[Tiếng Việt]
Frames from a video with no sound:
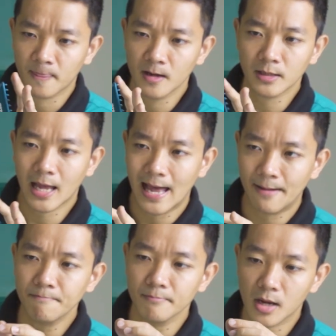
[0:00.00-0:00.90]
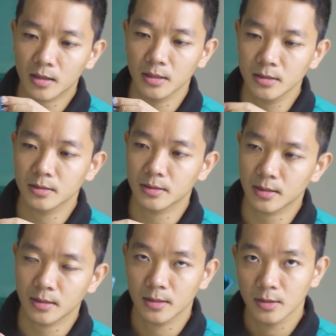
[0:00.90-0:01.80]
trên thảm các thứ
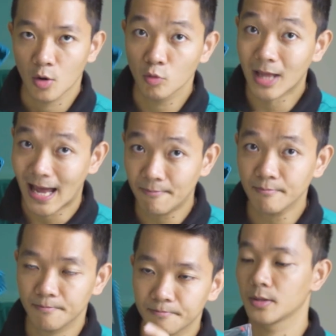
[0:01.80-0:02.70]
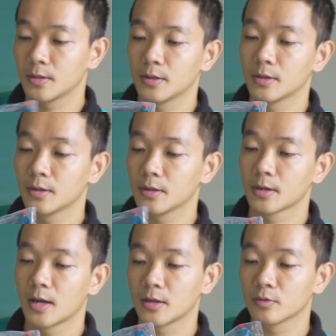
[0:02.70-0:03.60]
ha hút thảm
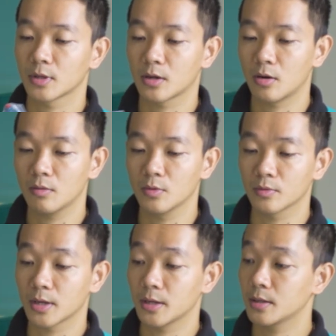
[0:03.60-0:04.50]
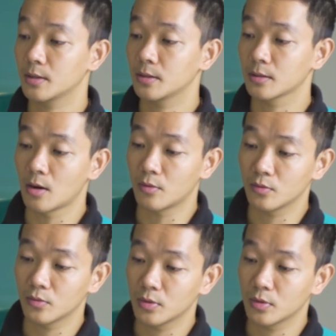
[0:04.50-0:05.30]
đây chúng ta có một cái đầu